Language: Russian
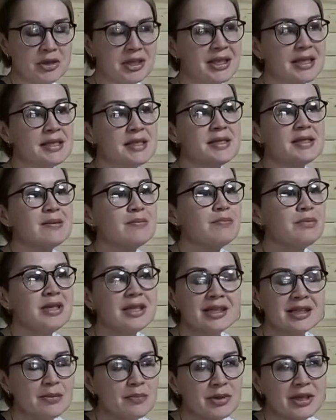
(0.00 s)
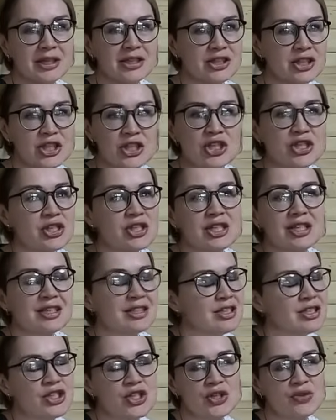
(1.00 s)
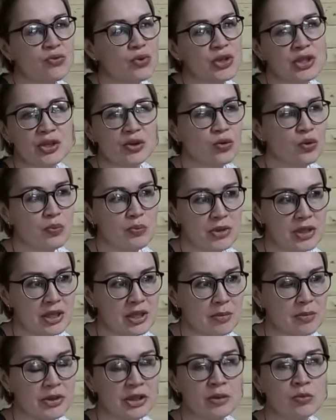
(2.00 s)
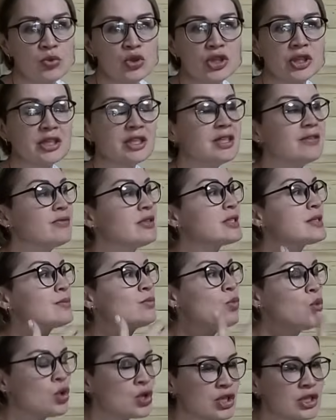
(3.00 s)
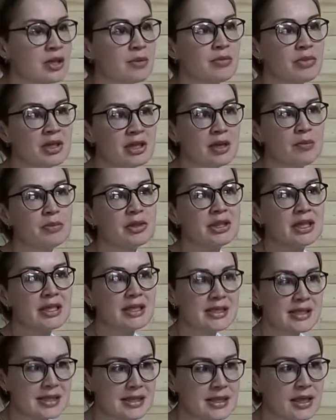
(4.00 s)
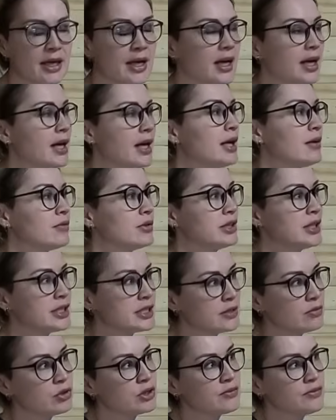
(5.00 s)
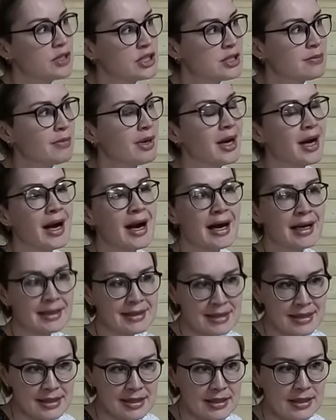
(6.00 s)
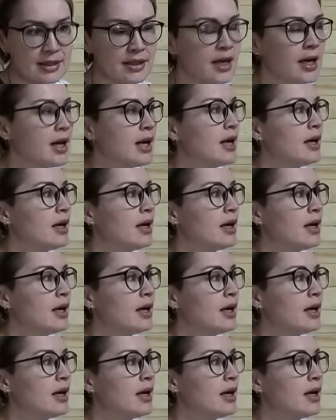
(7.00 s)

Я себе-то практически ничего не купила, потому что невозможно было подойти вот эти вот, видимо, акции,